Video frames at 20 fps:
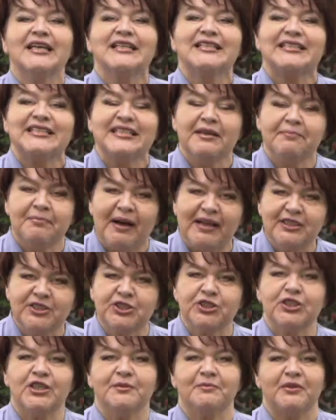с
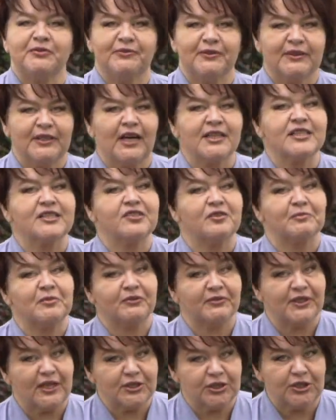небольшими финансовыми
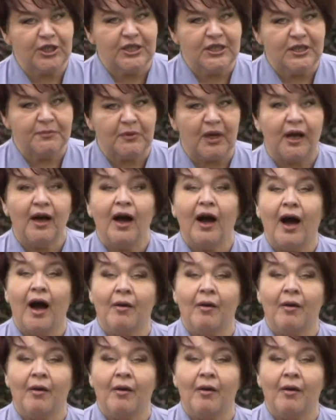вложениями,